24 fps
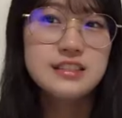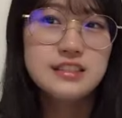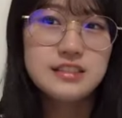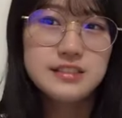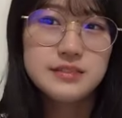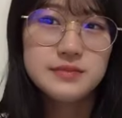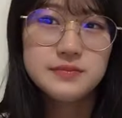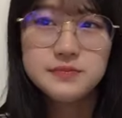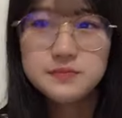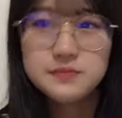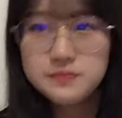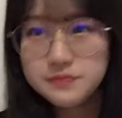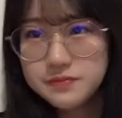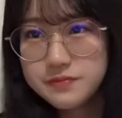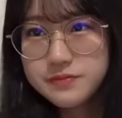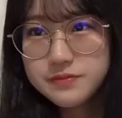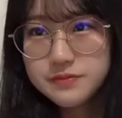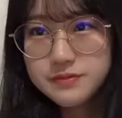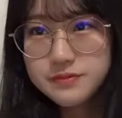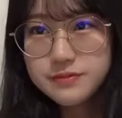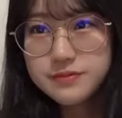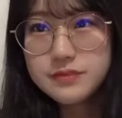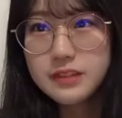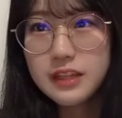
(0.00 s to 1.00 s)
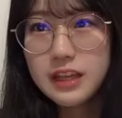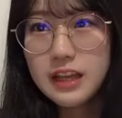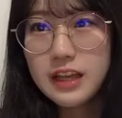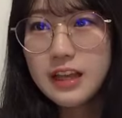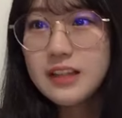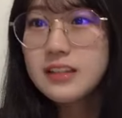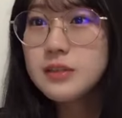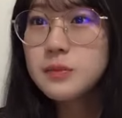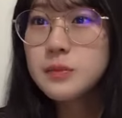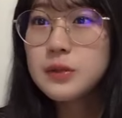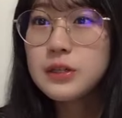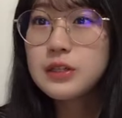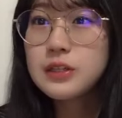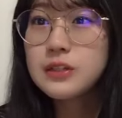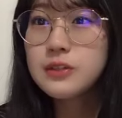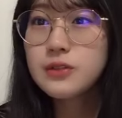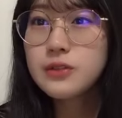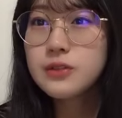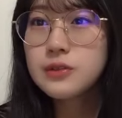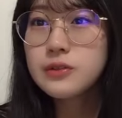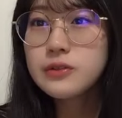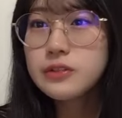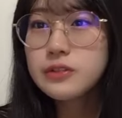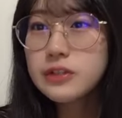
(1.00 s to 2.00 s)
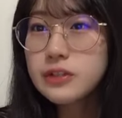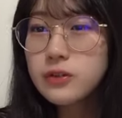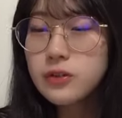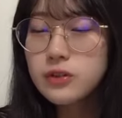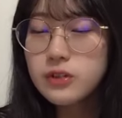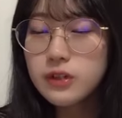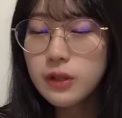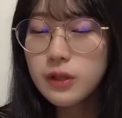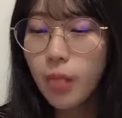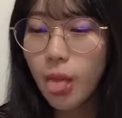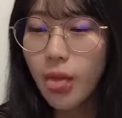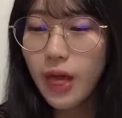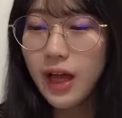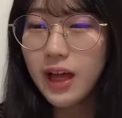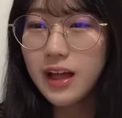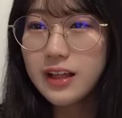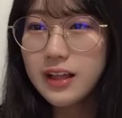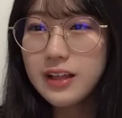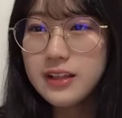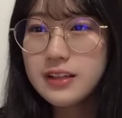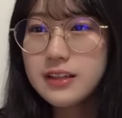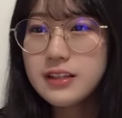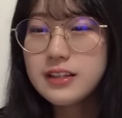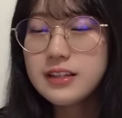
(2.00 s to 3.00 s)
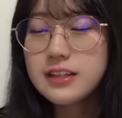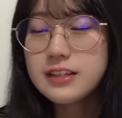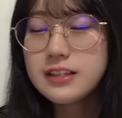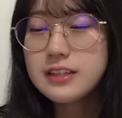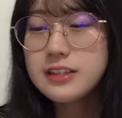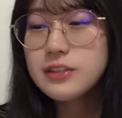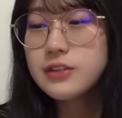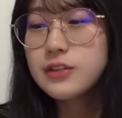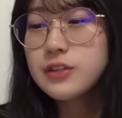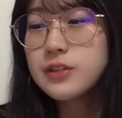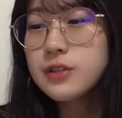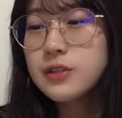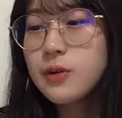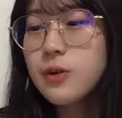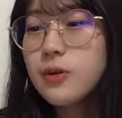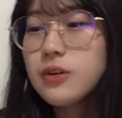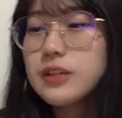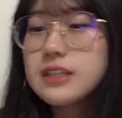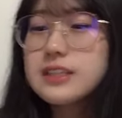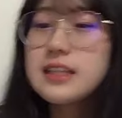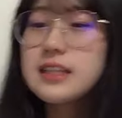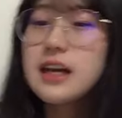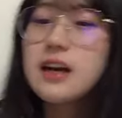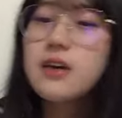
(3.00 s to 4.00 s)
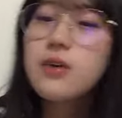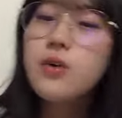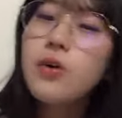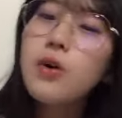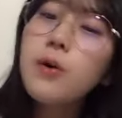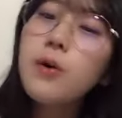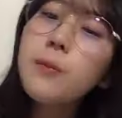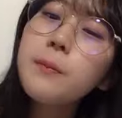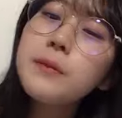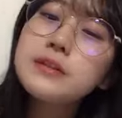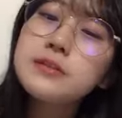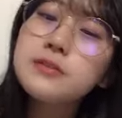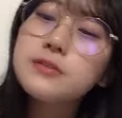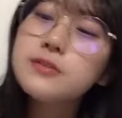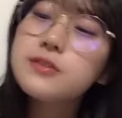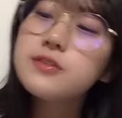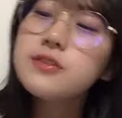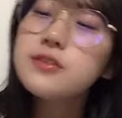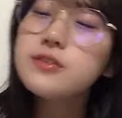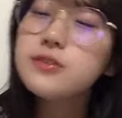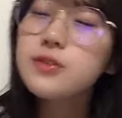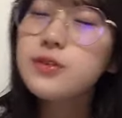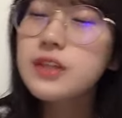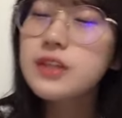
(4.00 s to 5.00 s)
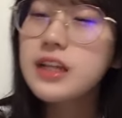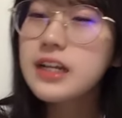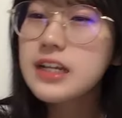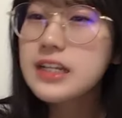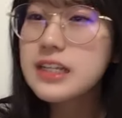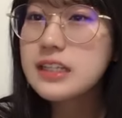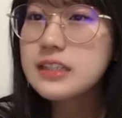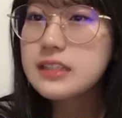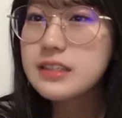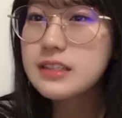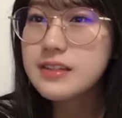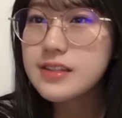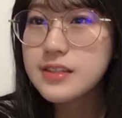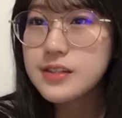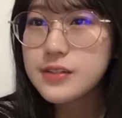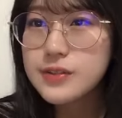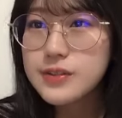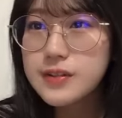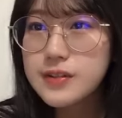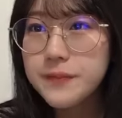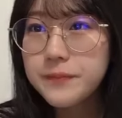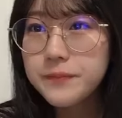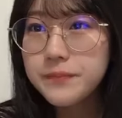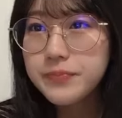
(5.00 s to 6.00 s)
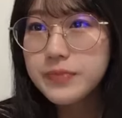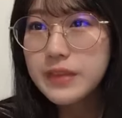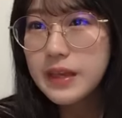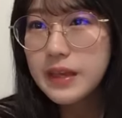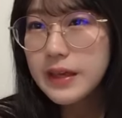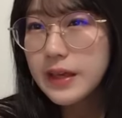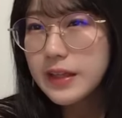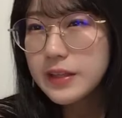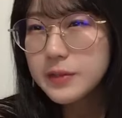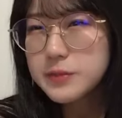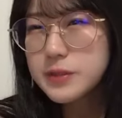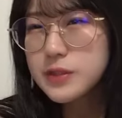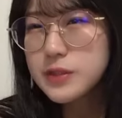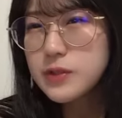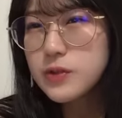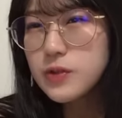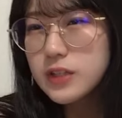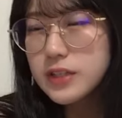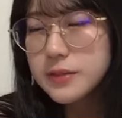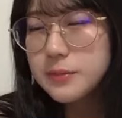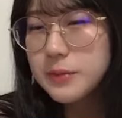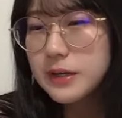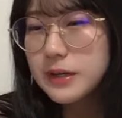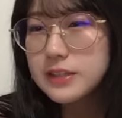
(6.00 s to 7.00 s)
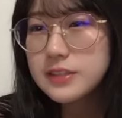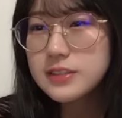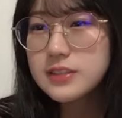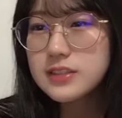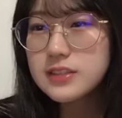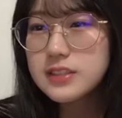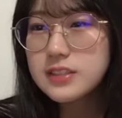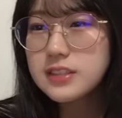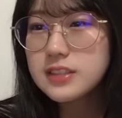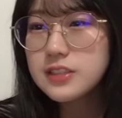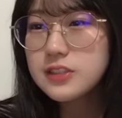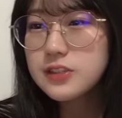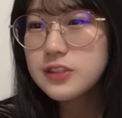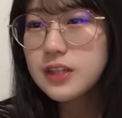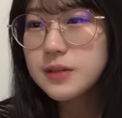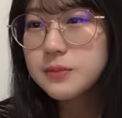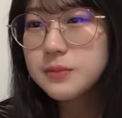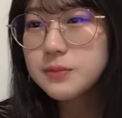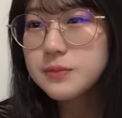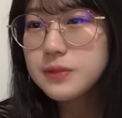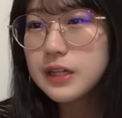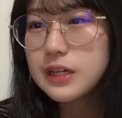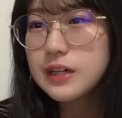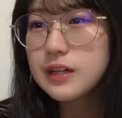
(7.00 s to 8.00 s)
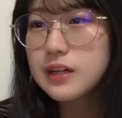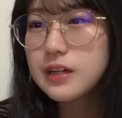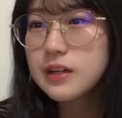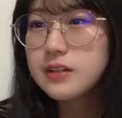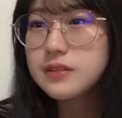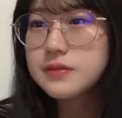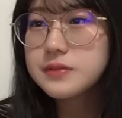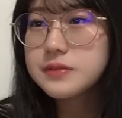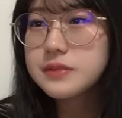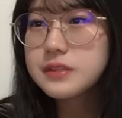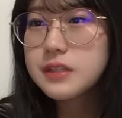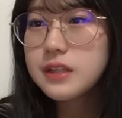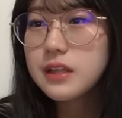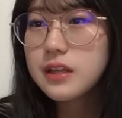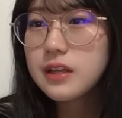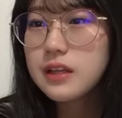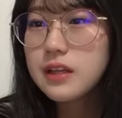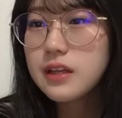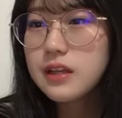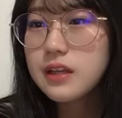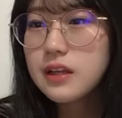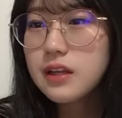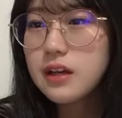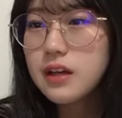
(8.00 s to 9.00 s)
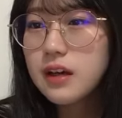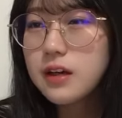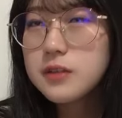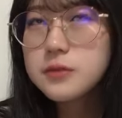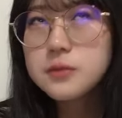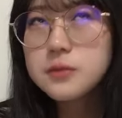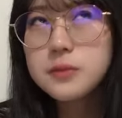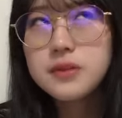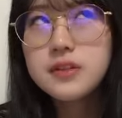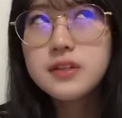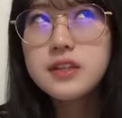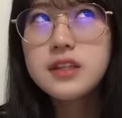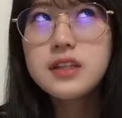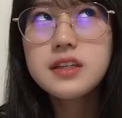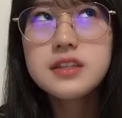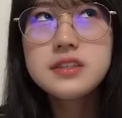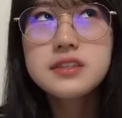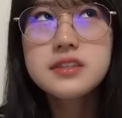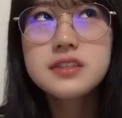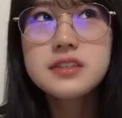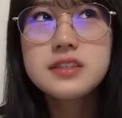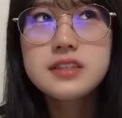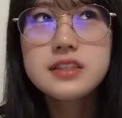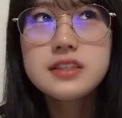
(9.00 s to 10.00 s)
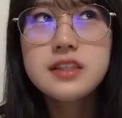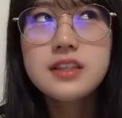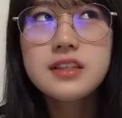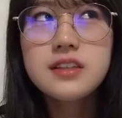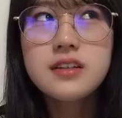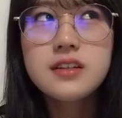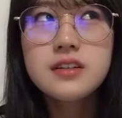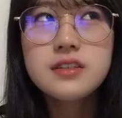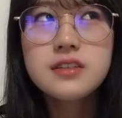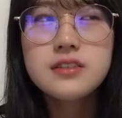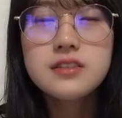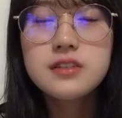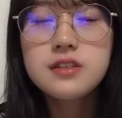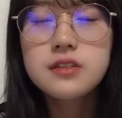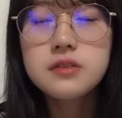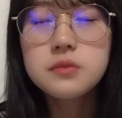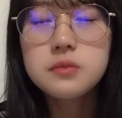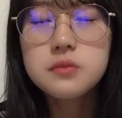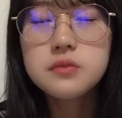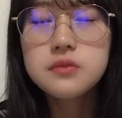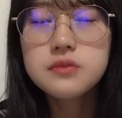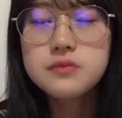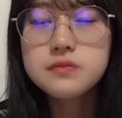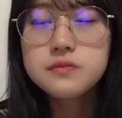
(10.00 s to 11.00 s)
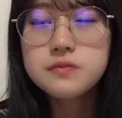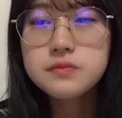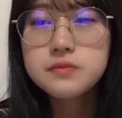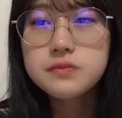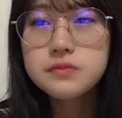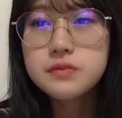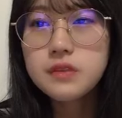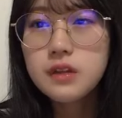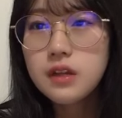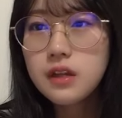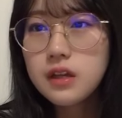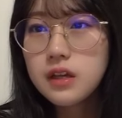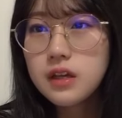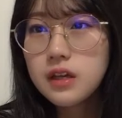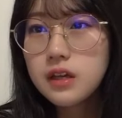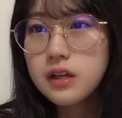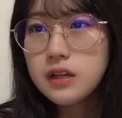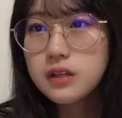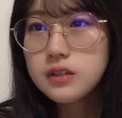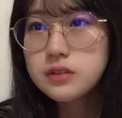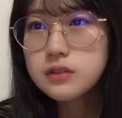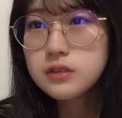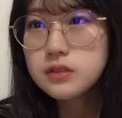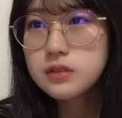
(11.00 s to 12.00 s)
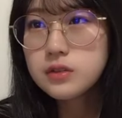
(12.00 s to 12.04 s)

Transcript: めっちゃ似てたらしいでも行きの飛行機やべ行きの飛行機さココッペとその隣だったんだよね飛行機爆睡しちゃうタイプだからあでも行きり寝なかったかも